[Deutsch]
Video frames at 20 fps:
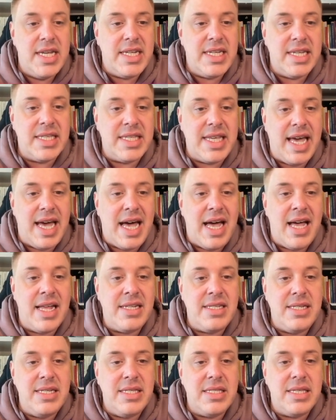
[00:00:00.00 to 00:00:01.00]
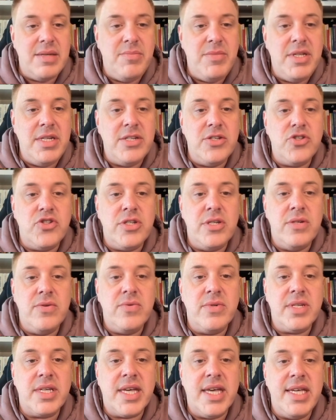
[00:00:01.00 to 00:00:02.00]
Dass er antisemitische
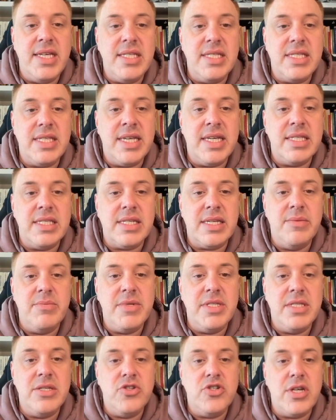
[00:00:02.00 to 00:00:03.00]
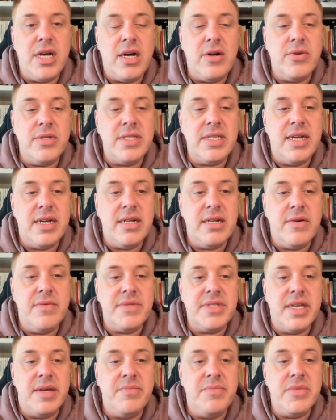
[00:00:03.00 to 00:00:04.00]
und rechtsextremistische Aussagen auf
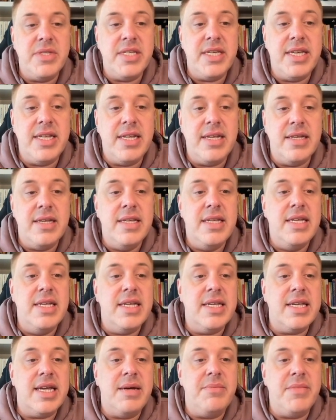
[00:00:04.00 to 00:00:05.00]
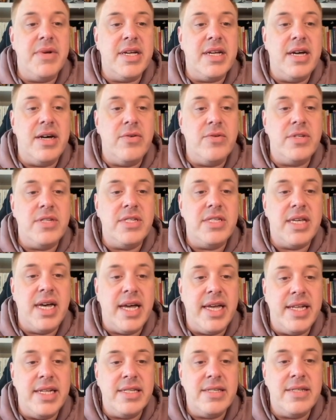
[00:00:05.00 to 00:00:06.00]
seinem Telekanal Instagram-Account
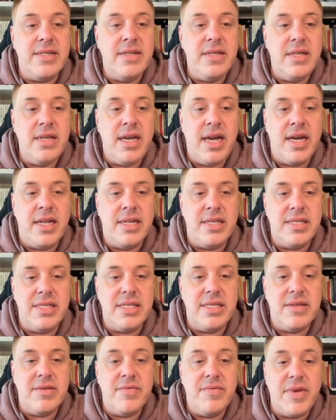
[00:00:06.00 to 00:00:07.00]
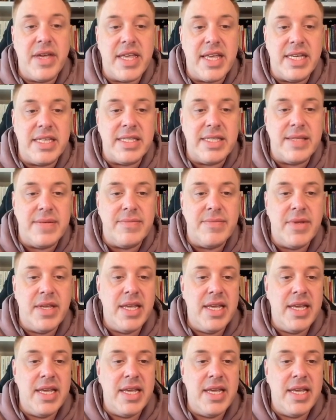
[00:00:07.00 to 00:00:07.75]
teilte, alles vergessen.